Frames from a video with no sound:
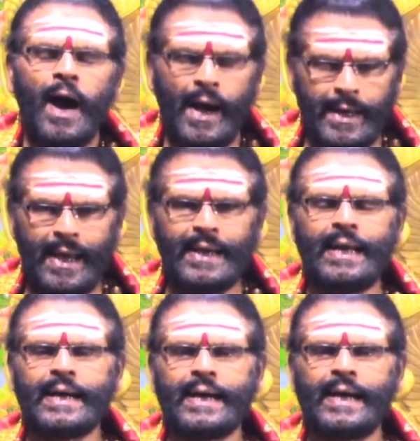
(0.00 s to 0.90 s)
அகில
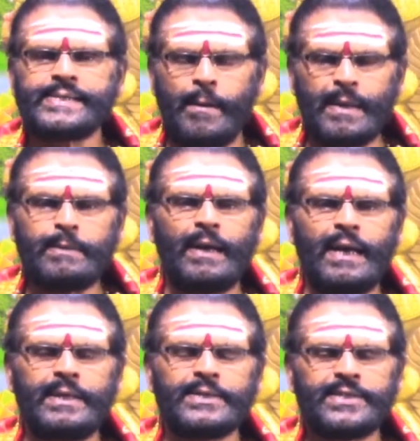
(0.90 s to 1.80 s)
இலங்கை
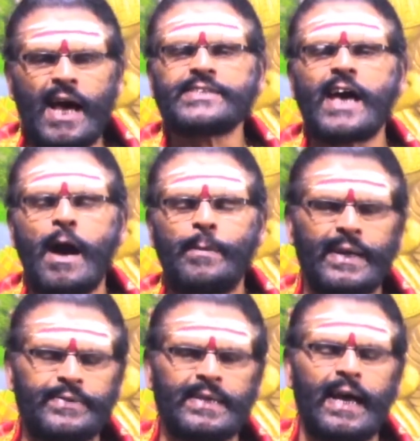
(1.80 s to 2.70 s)
சபரிமலை
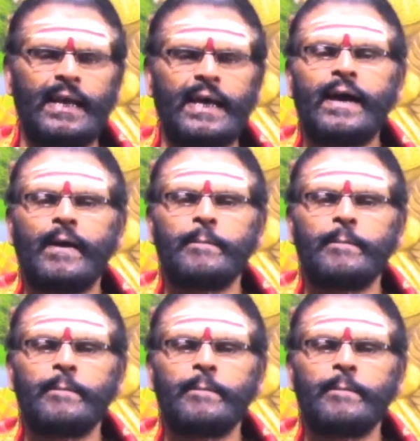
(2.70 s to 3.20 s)
சாசாபுரத்தினாலே